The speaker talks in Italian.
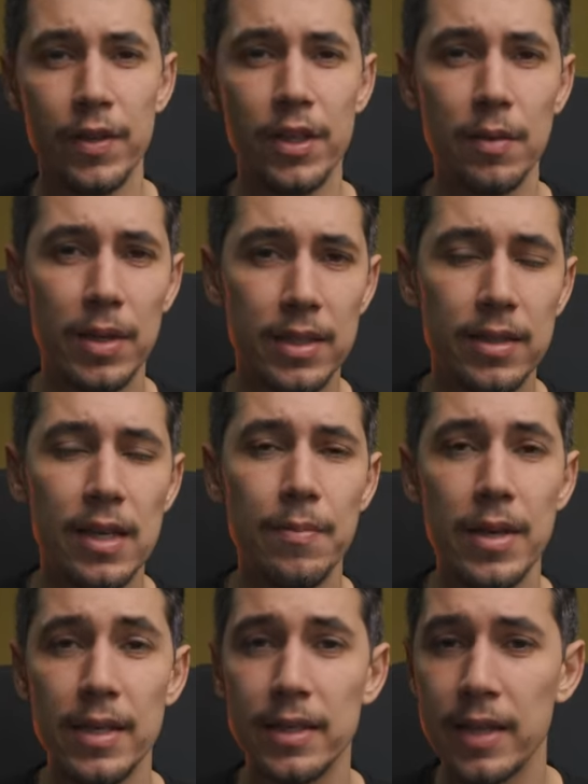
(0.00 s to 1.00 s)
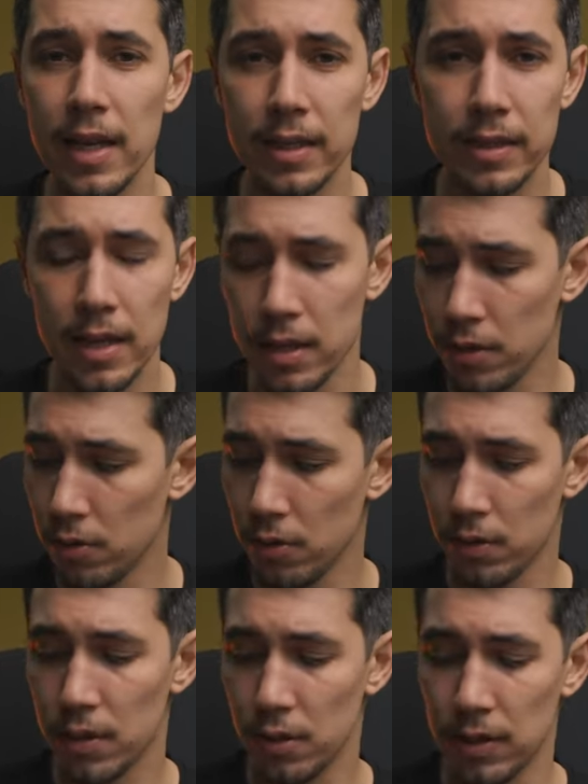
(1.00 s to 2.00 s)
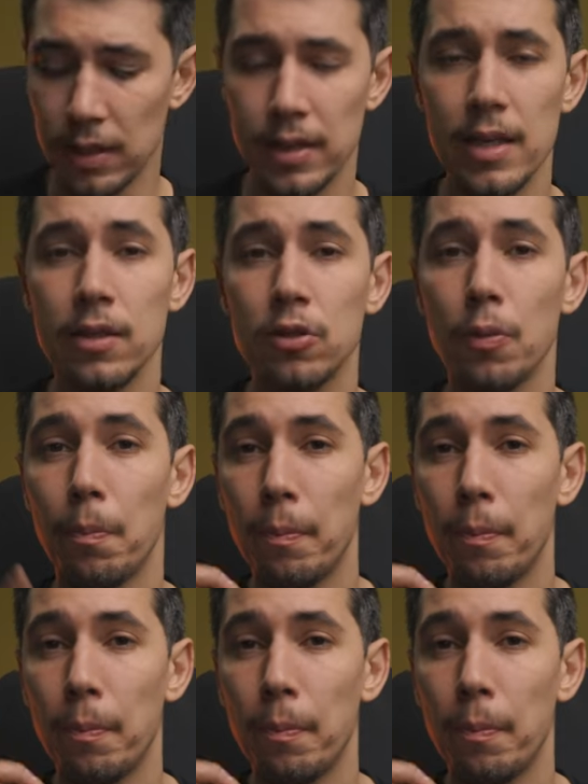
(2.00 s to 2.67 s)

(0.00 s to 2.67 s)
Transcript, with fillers: Vedremo assieme se ha senso, se non ha senso,